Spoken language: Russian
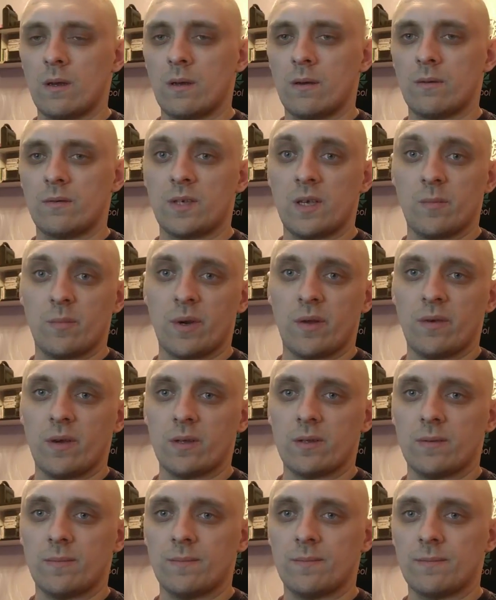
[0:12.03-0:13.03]
Всем
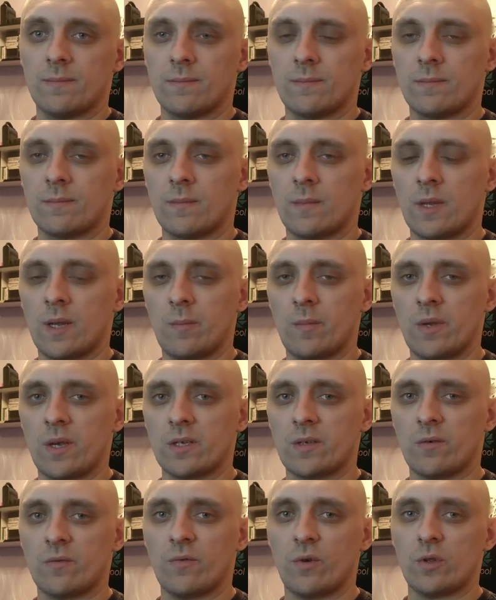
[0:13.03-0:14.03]
привет! Меня
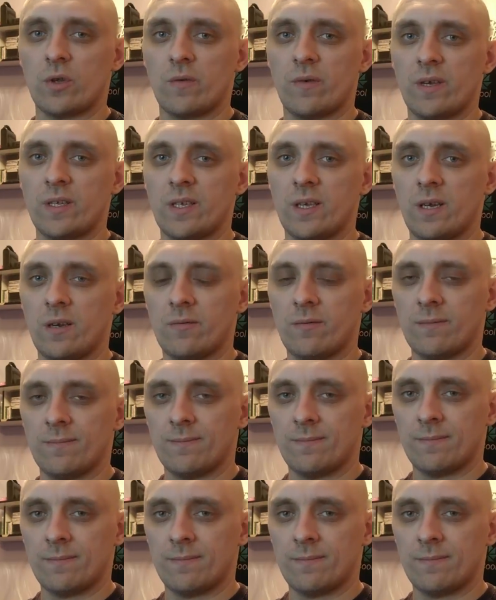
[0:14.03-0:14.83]
зовут Федор Васильев.